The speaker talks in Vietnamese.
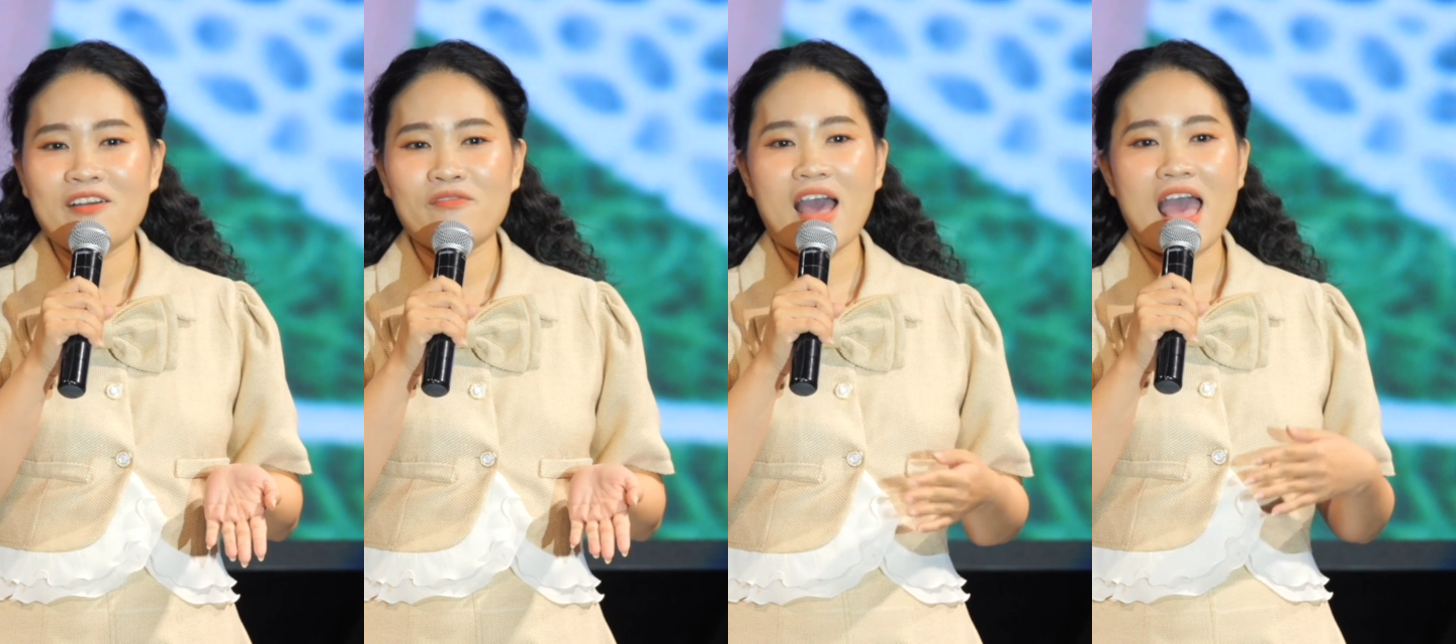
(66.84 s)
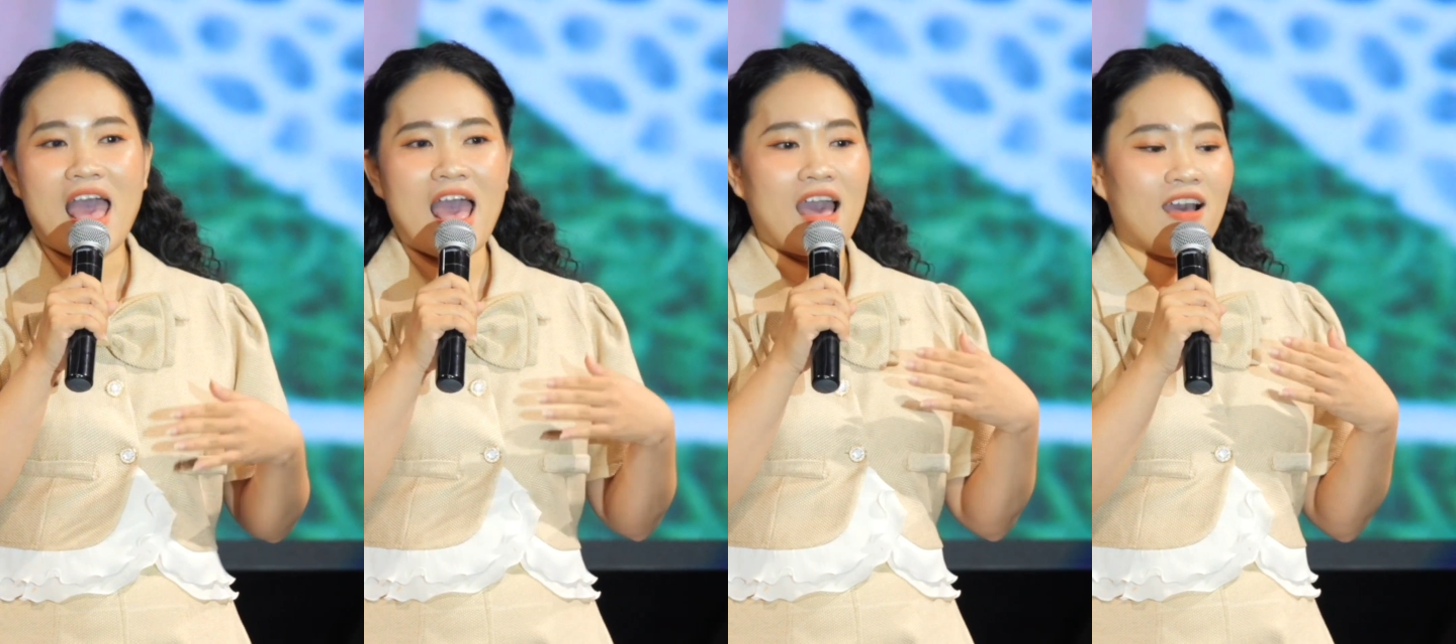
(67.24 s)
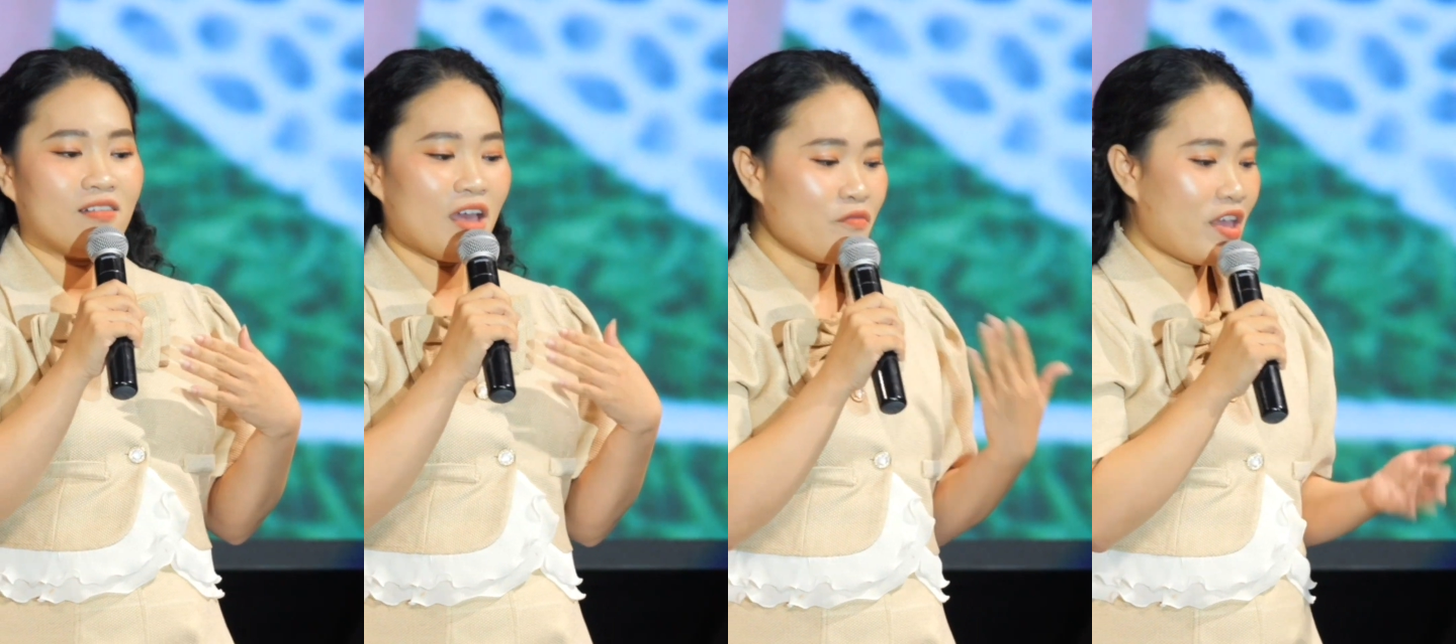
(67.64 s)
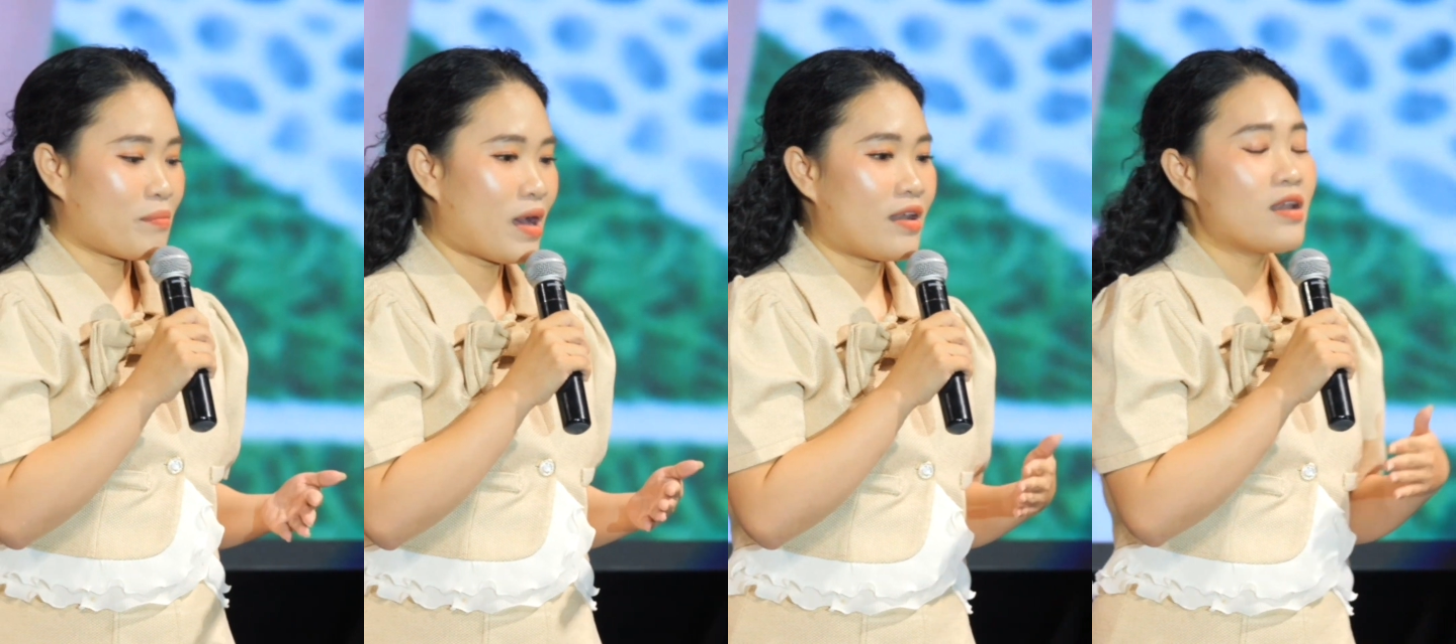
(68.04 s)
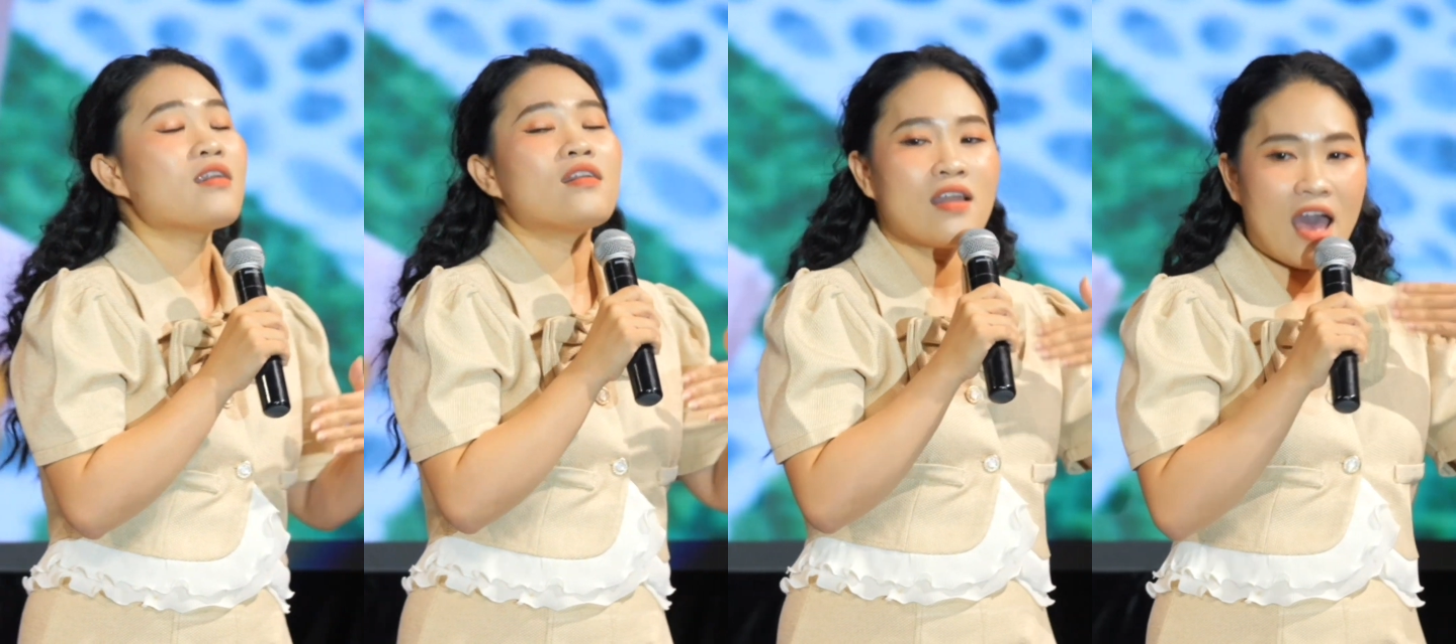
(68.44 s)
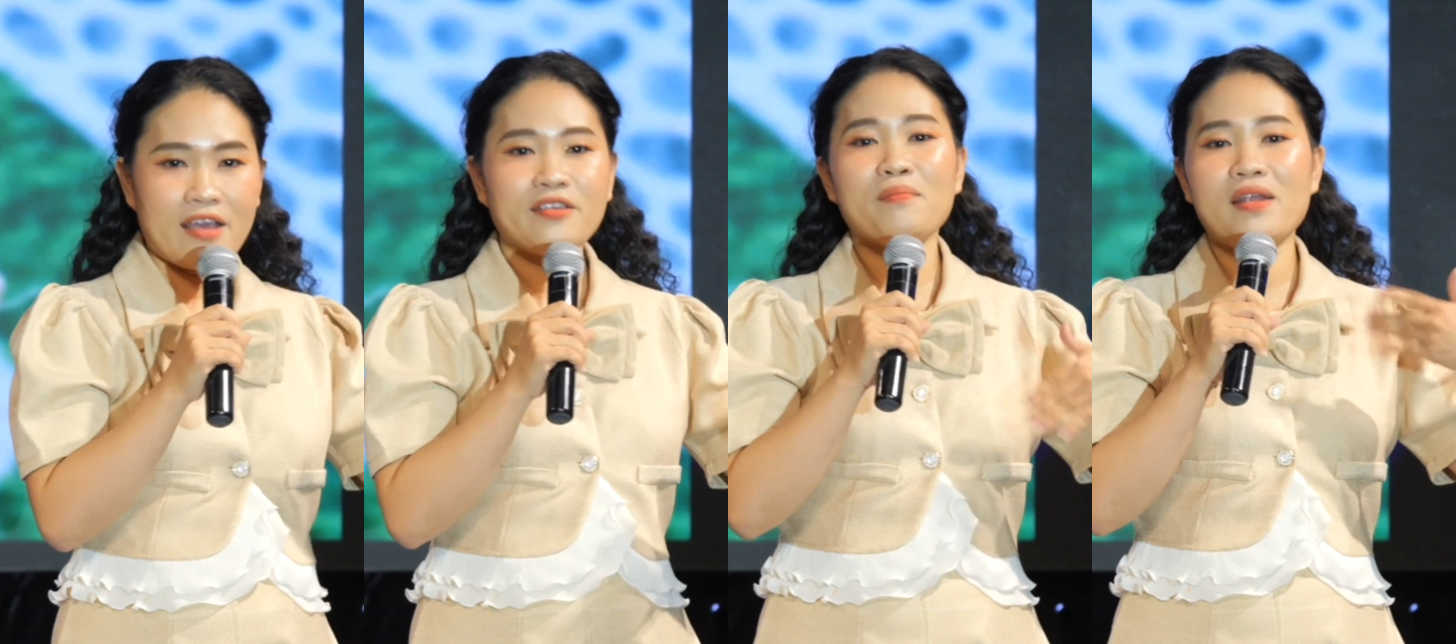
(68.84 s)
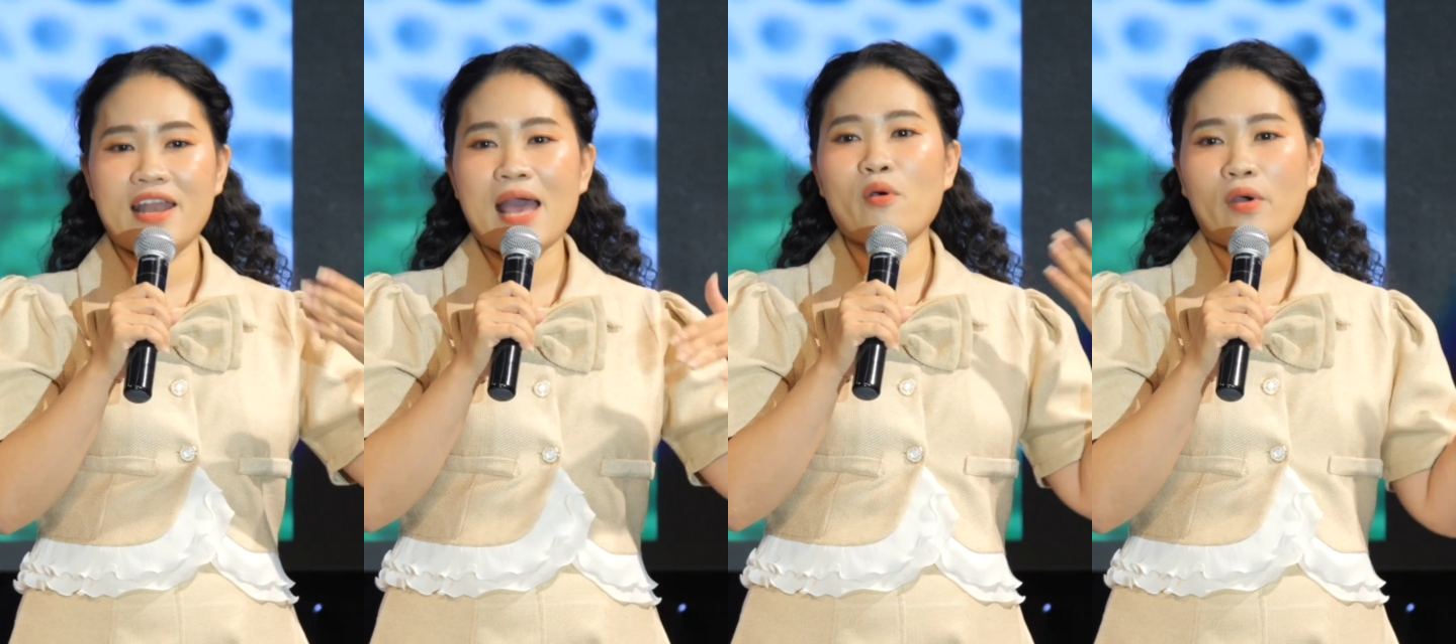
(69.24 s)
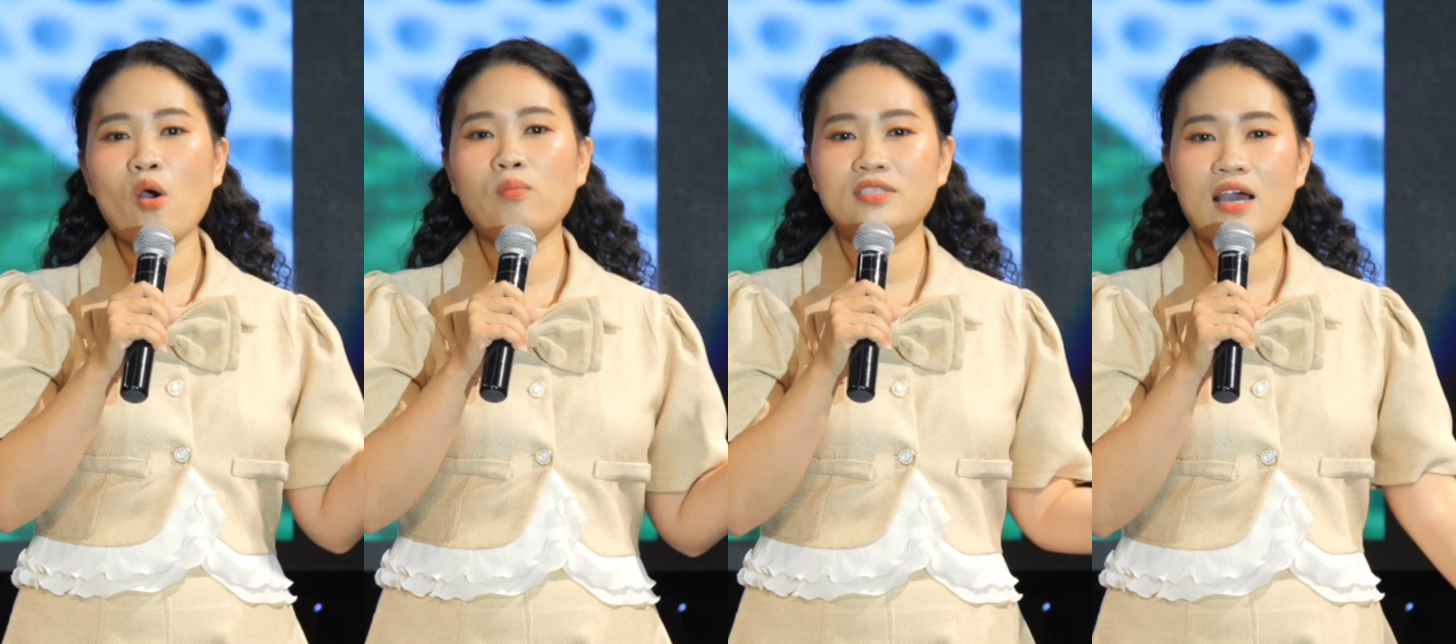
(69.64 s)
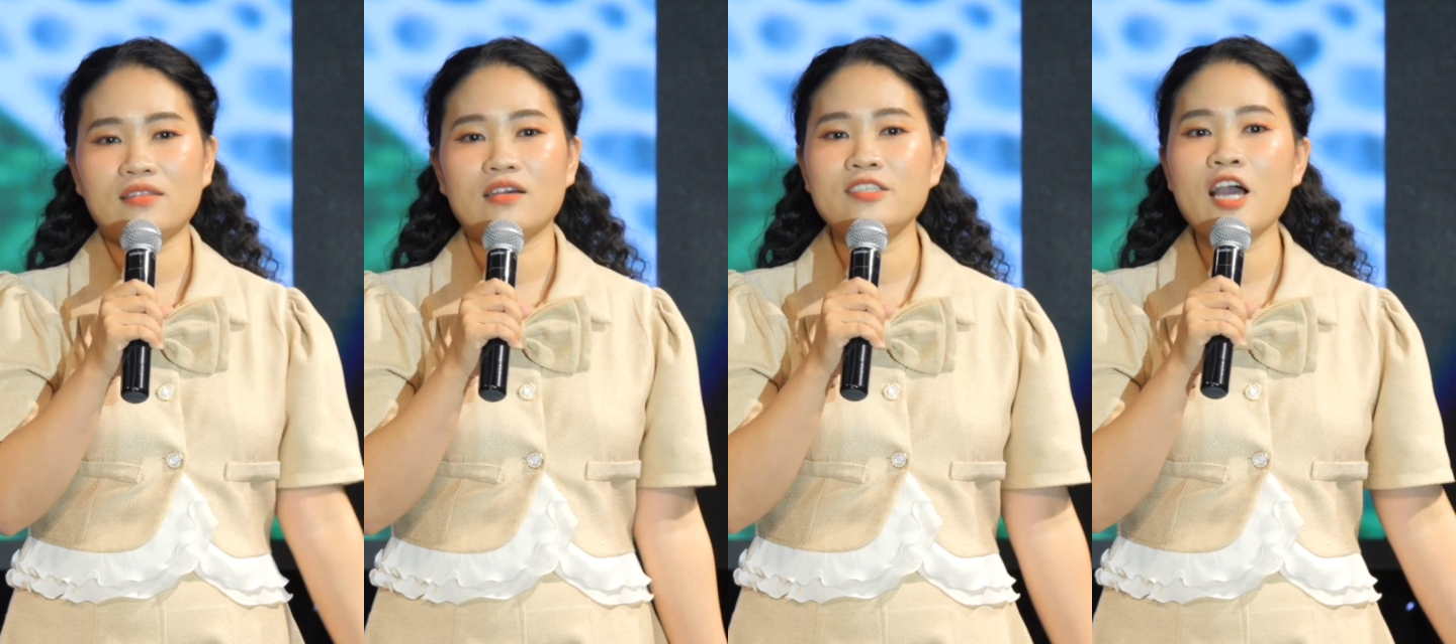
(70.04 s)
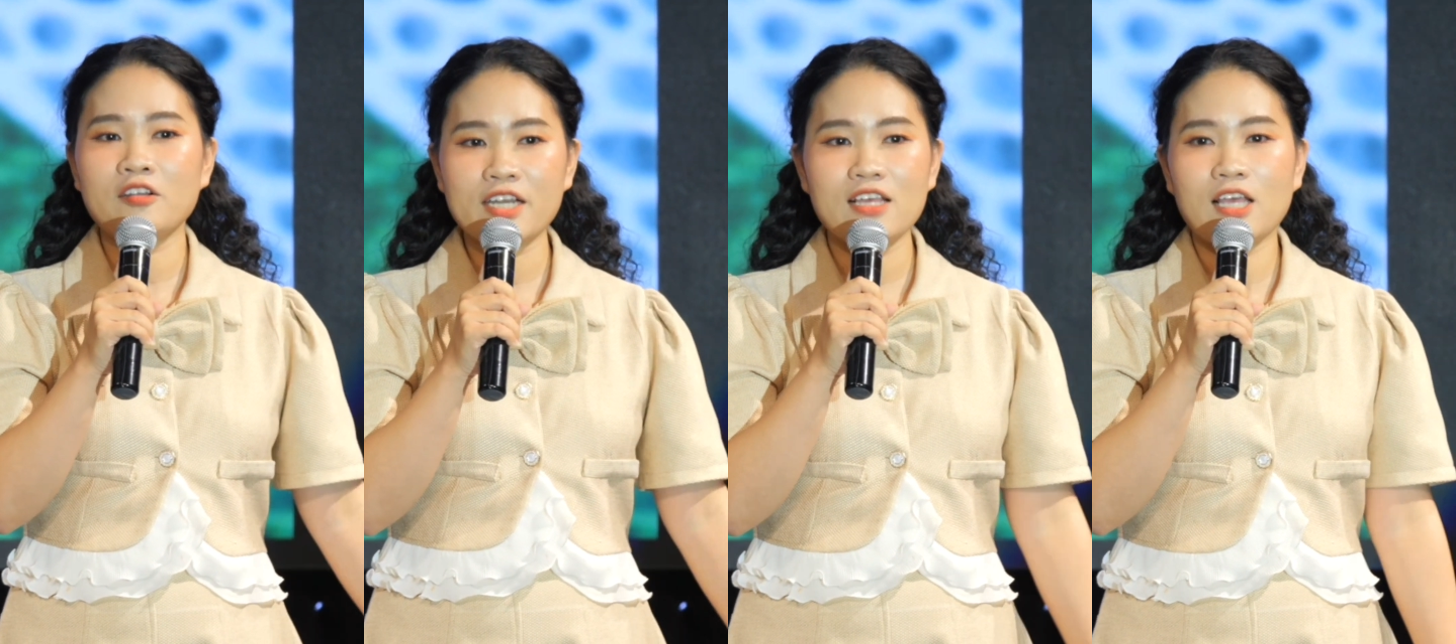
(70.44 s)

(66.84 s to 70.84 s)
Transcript: và cái việc mà để cho mình ra một cái khung trời tự do riêng